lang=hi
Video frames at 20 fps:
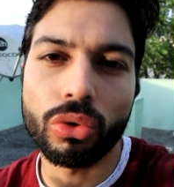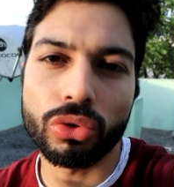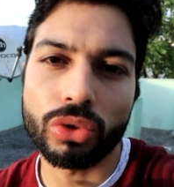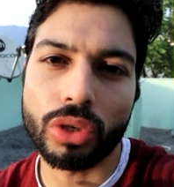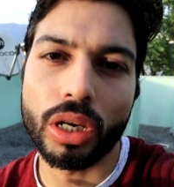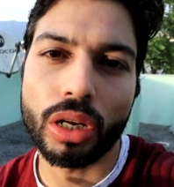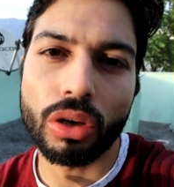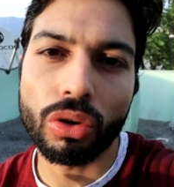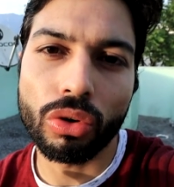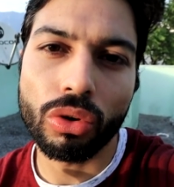उस
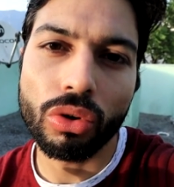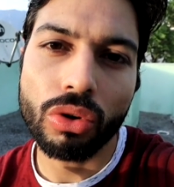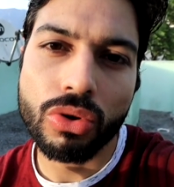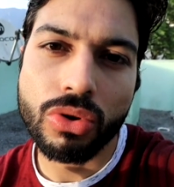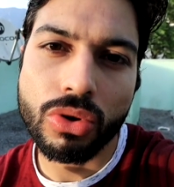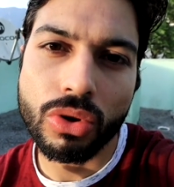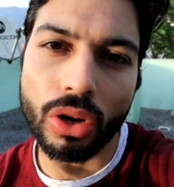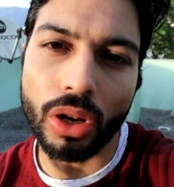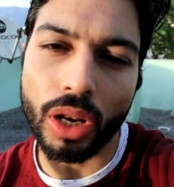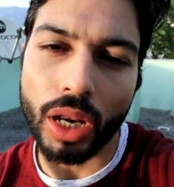घर को
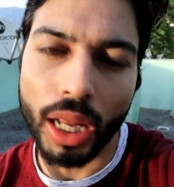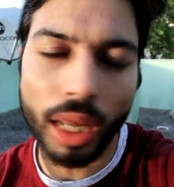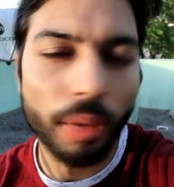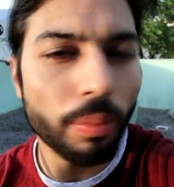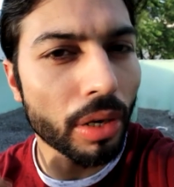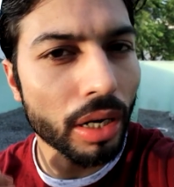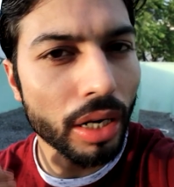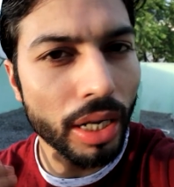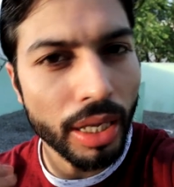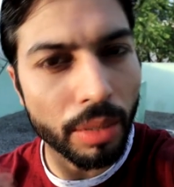
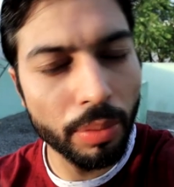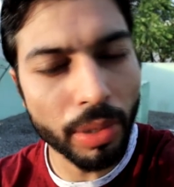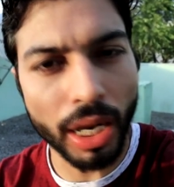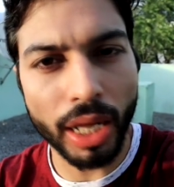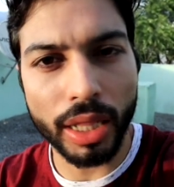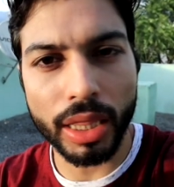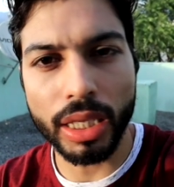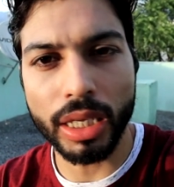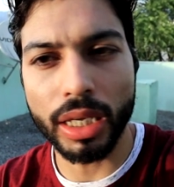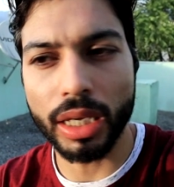लेबर ही
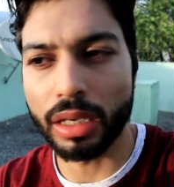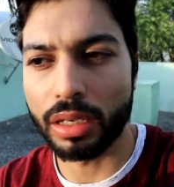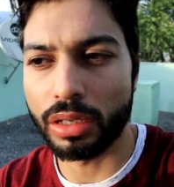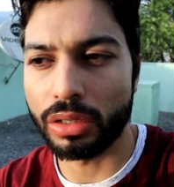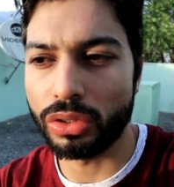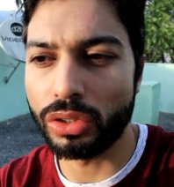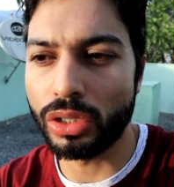बनाती है